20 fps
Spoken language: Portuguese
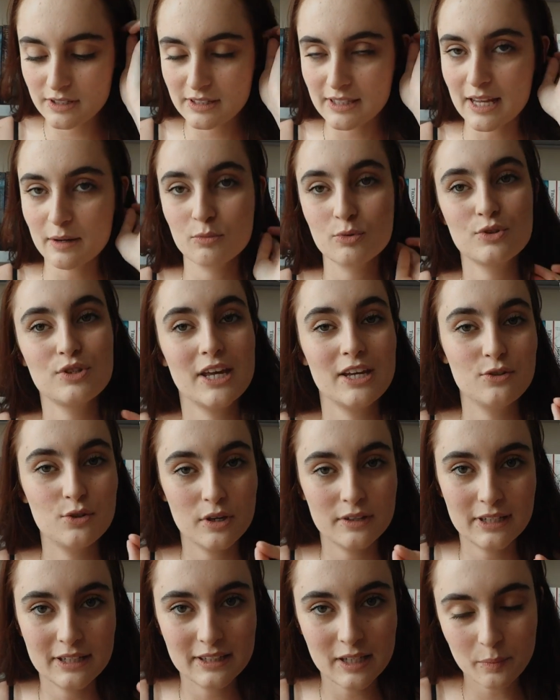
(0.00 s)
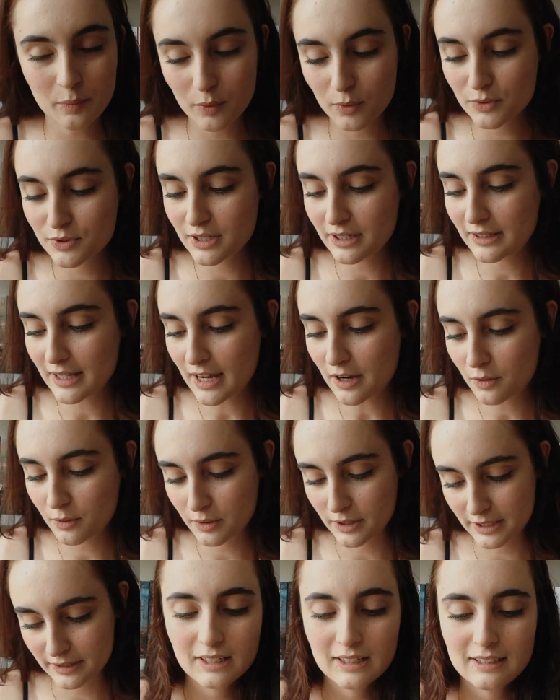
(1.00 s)
Temos 180 pontos até
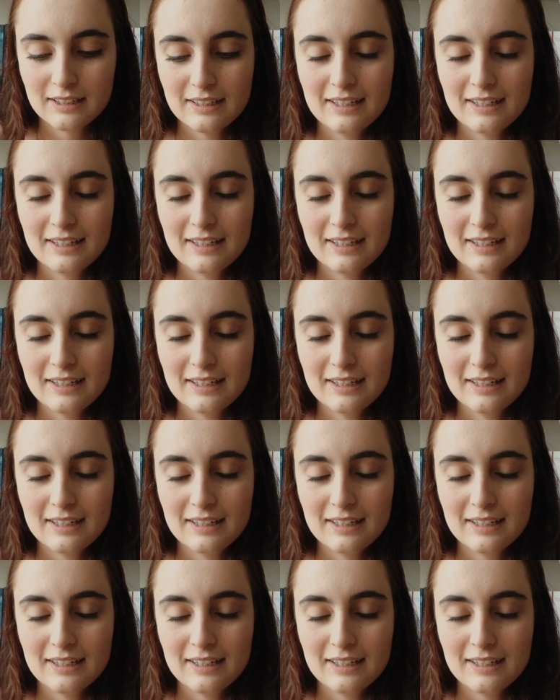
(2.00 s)
agora.